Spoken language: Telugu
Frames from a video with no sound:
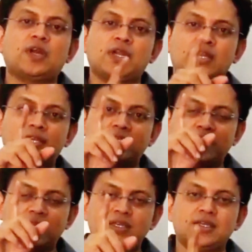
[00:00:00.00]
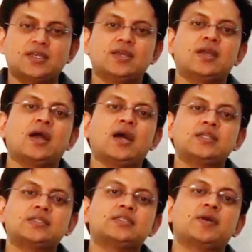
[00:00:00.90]
కట్టేసి
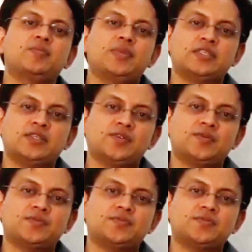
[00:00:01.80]
కాల్చి చంపేశారు